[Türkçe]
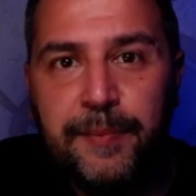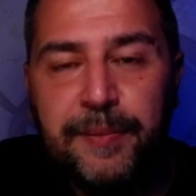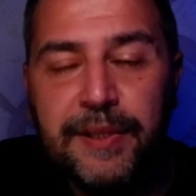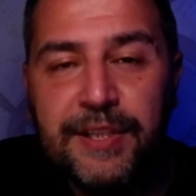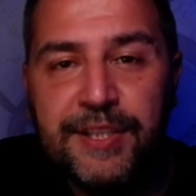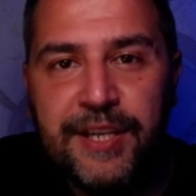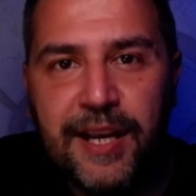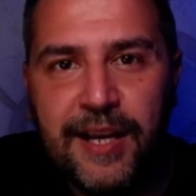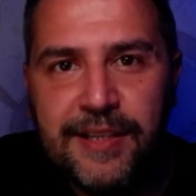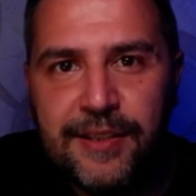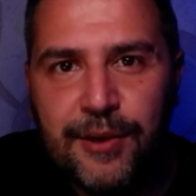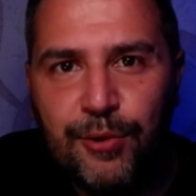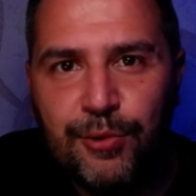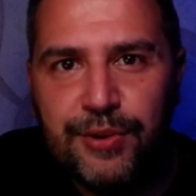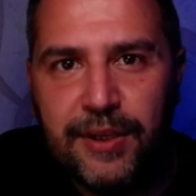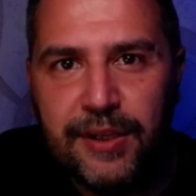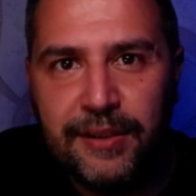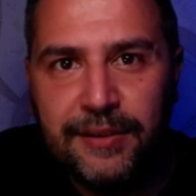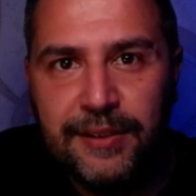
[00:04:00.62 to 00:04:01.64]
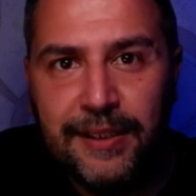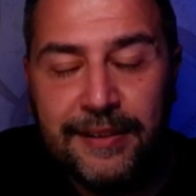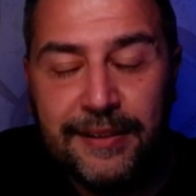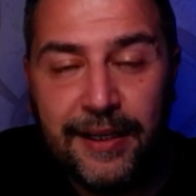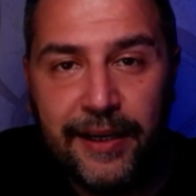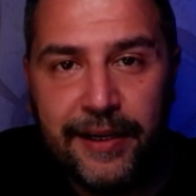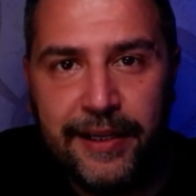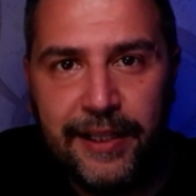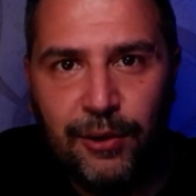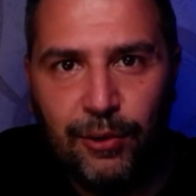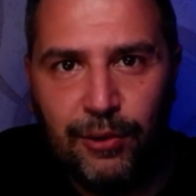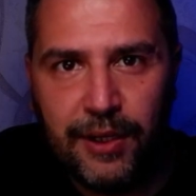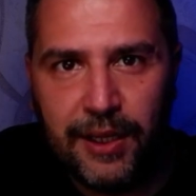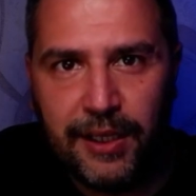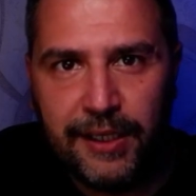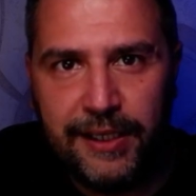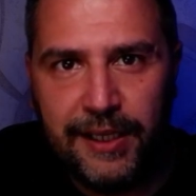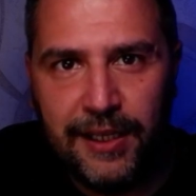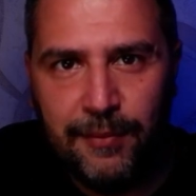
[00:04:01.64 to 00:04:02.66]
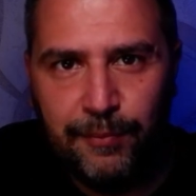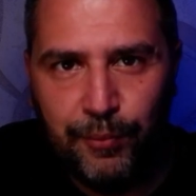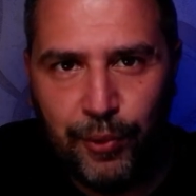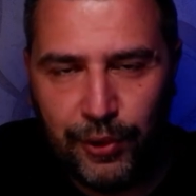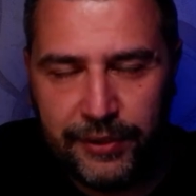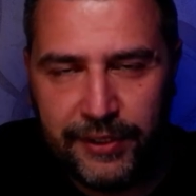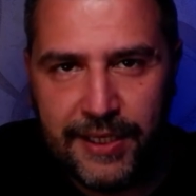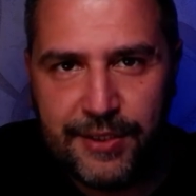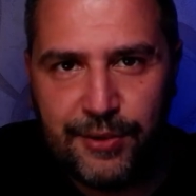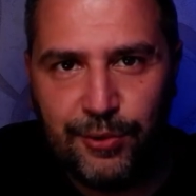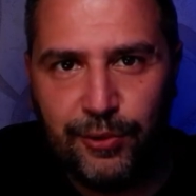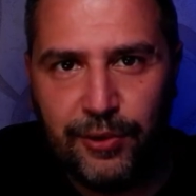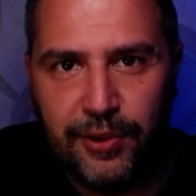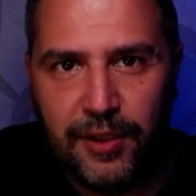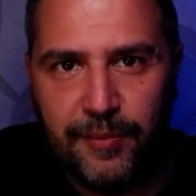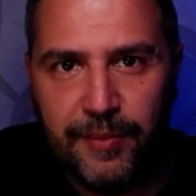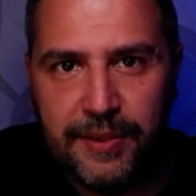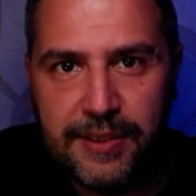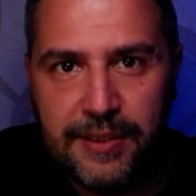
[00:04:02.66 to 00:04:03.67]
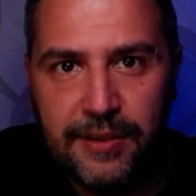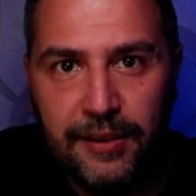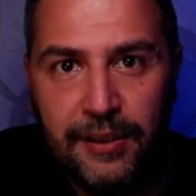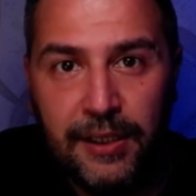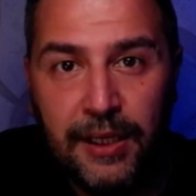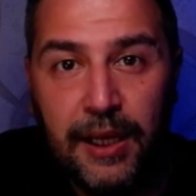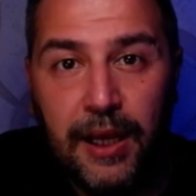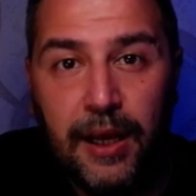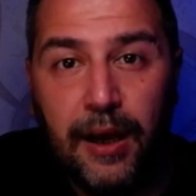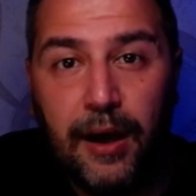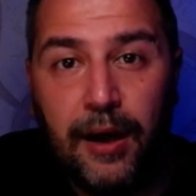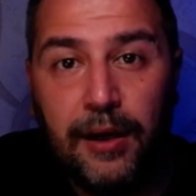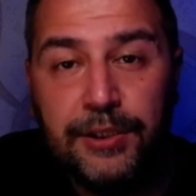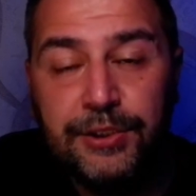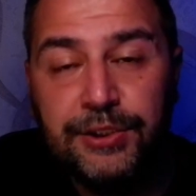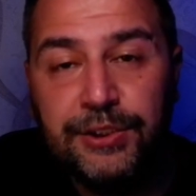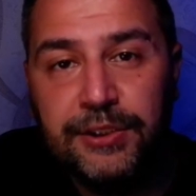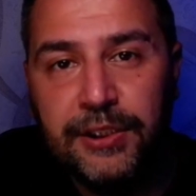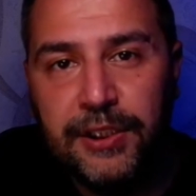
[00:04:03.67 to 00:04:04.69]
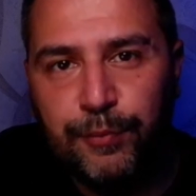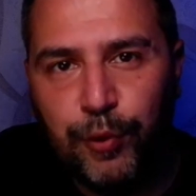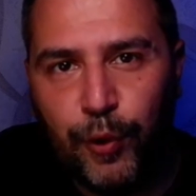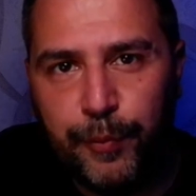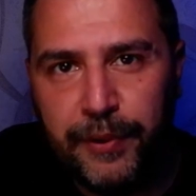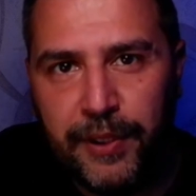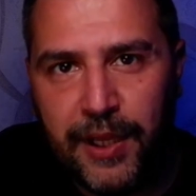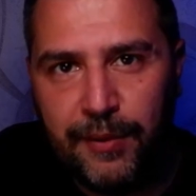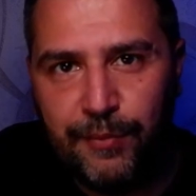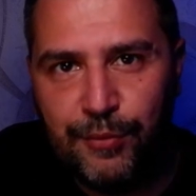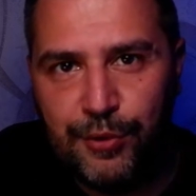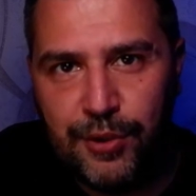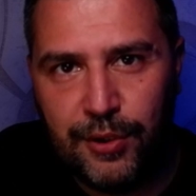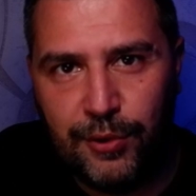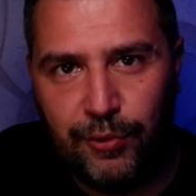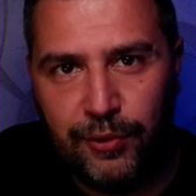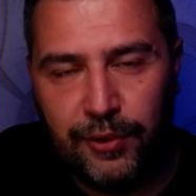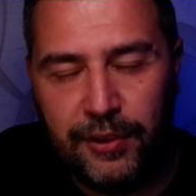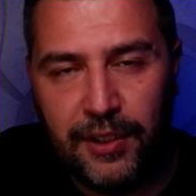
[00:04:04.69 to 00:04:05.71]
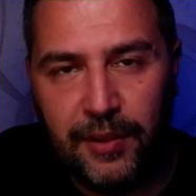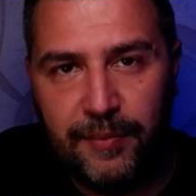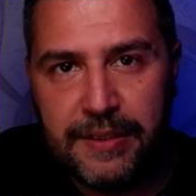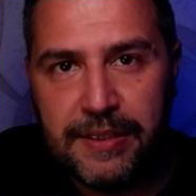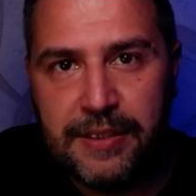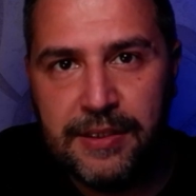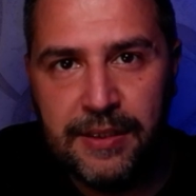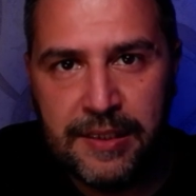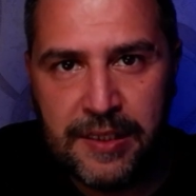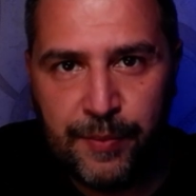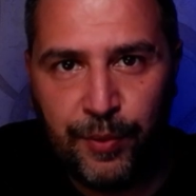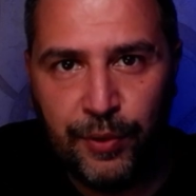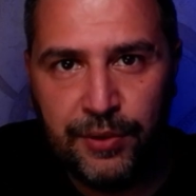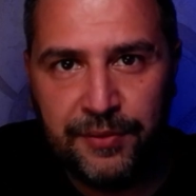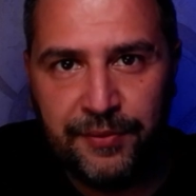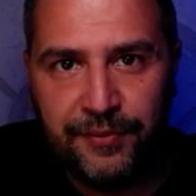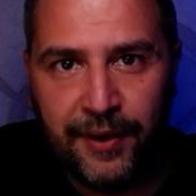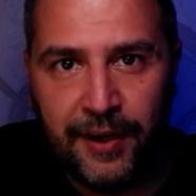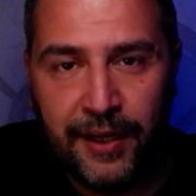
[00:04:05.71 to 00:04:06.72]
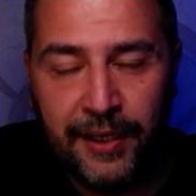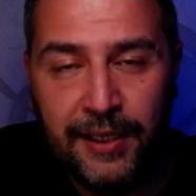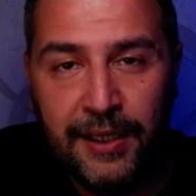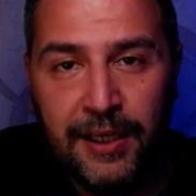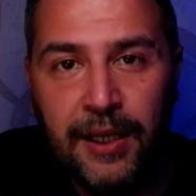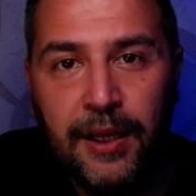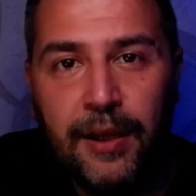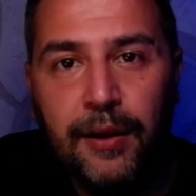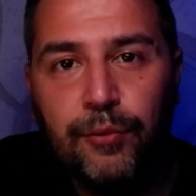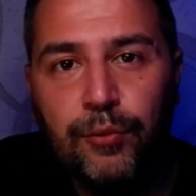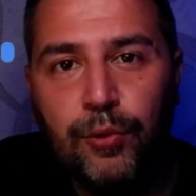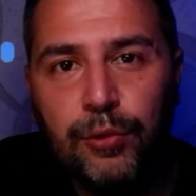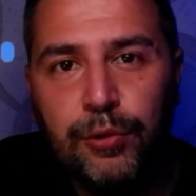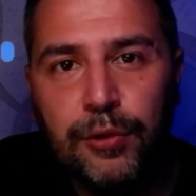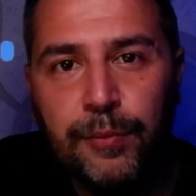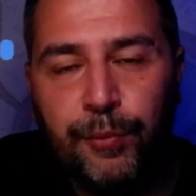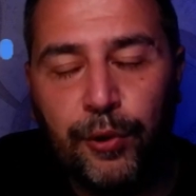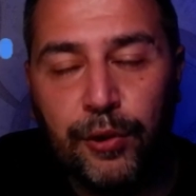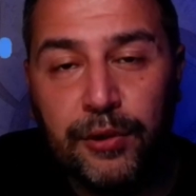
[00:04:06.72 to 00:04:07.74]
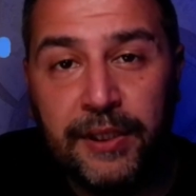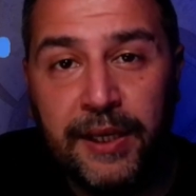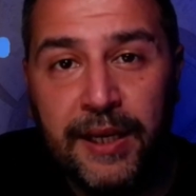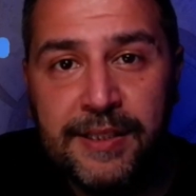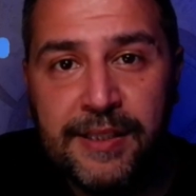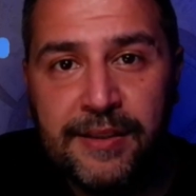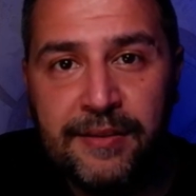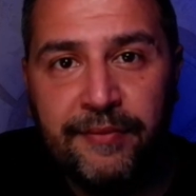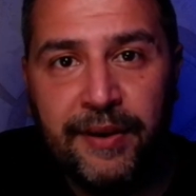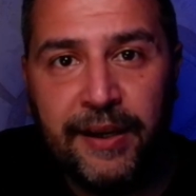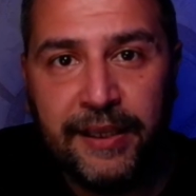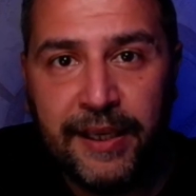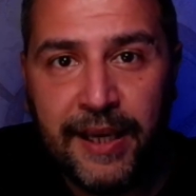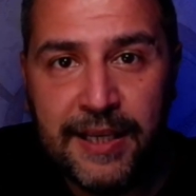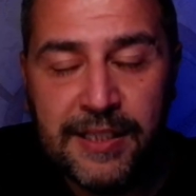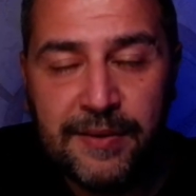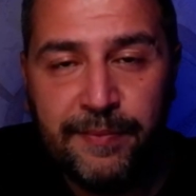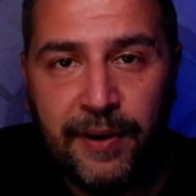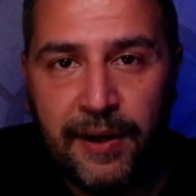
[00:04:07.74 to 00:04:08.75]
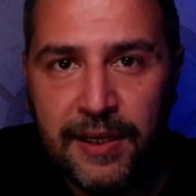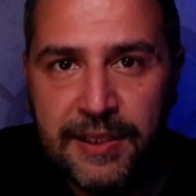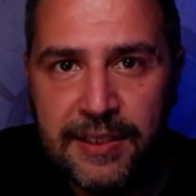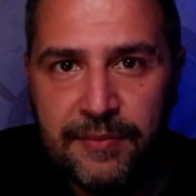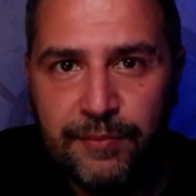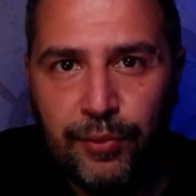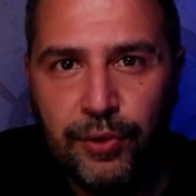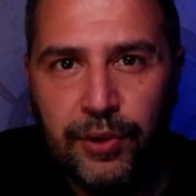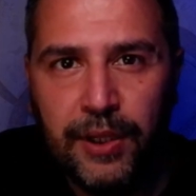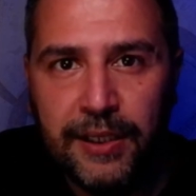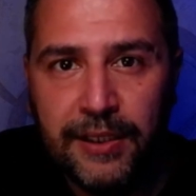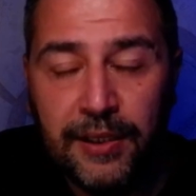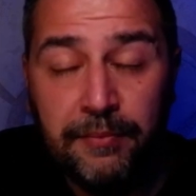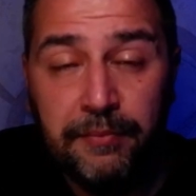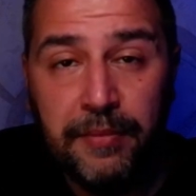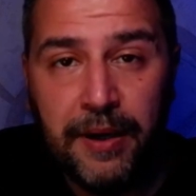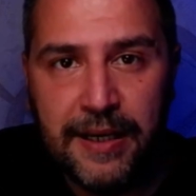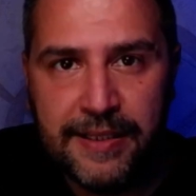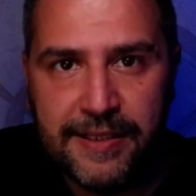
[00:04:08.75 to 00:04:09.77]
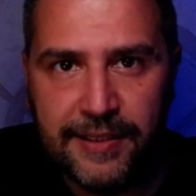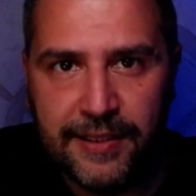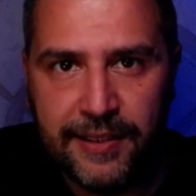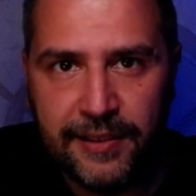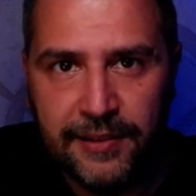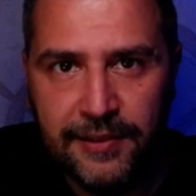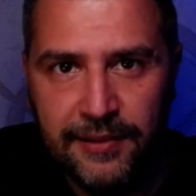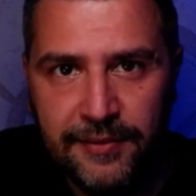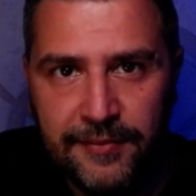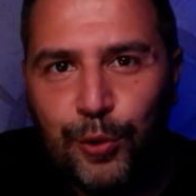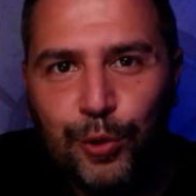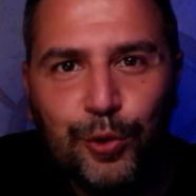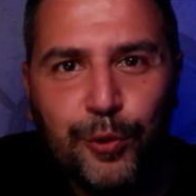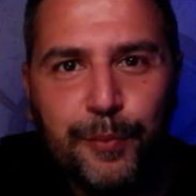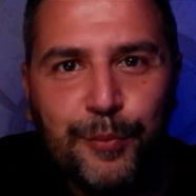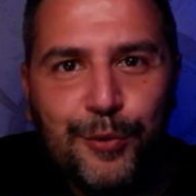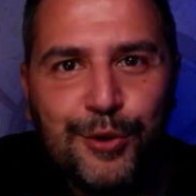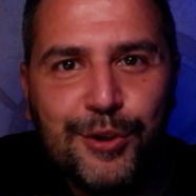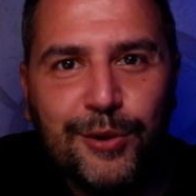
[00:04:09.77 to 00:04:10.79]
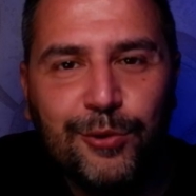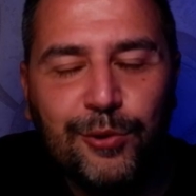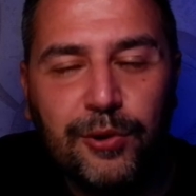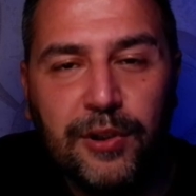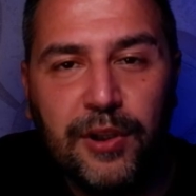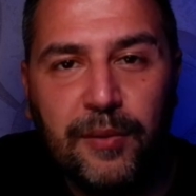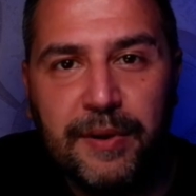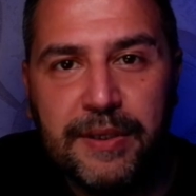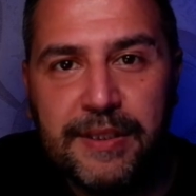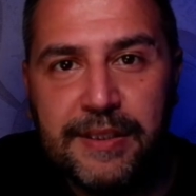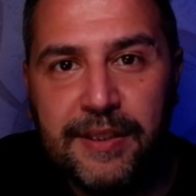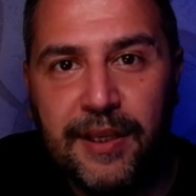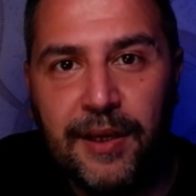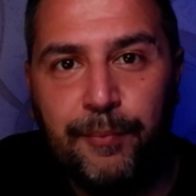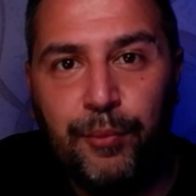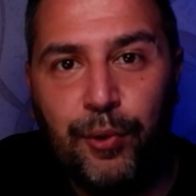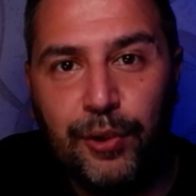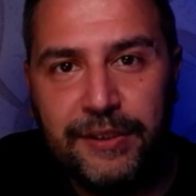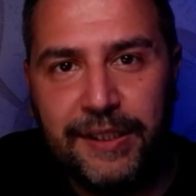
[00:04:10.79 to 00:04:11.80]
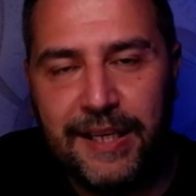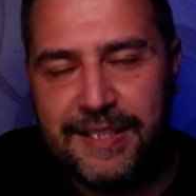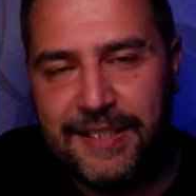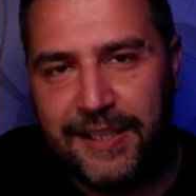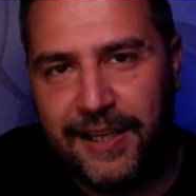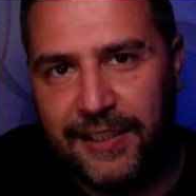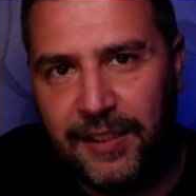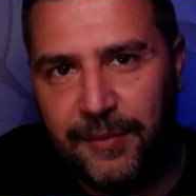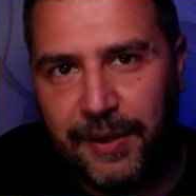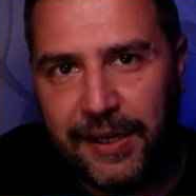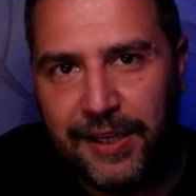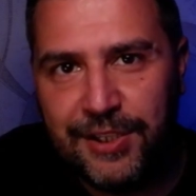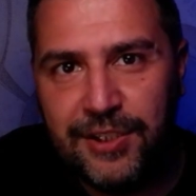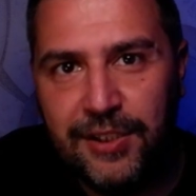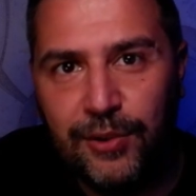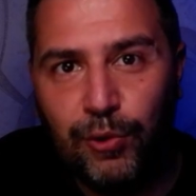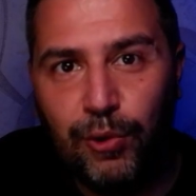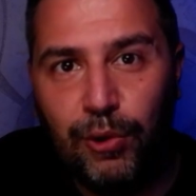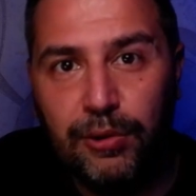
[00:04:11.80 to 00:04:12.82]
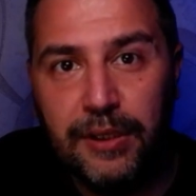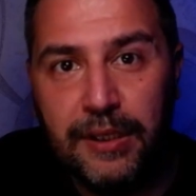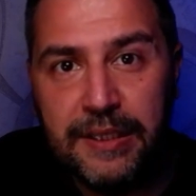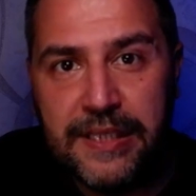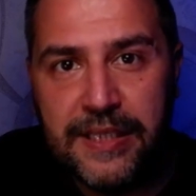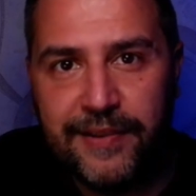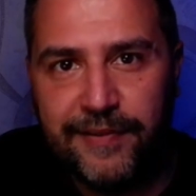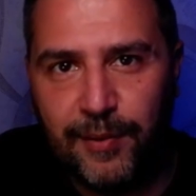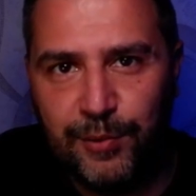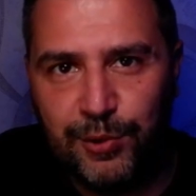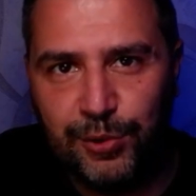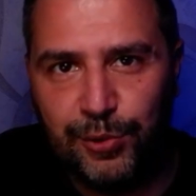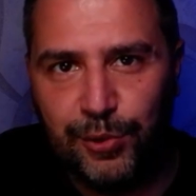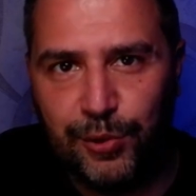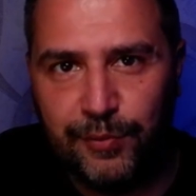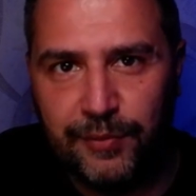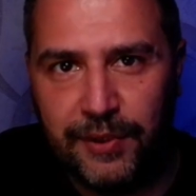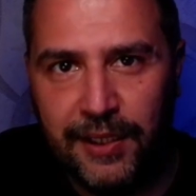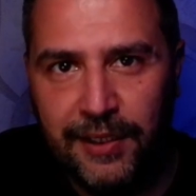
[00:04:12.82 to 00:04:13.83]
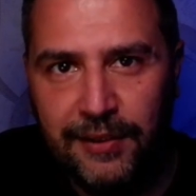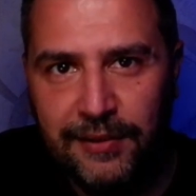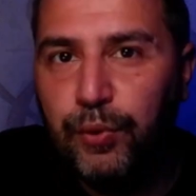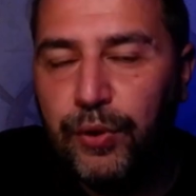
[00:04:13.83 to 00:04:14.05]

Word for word: Apple cihazlar üzerinde dahili olarak gelen podcast uygulaması, aşırı popüler müzik uygulaması Spotify, Google Podcast ve Castbox bunlardan bazıları. YouTube müzik uygulaması da podcast yayınlamak için kolları sıvamış durumda.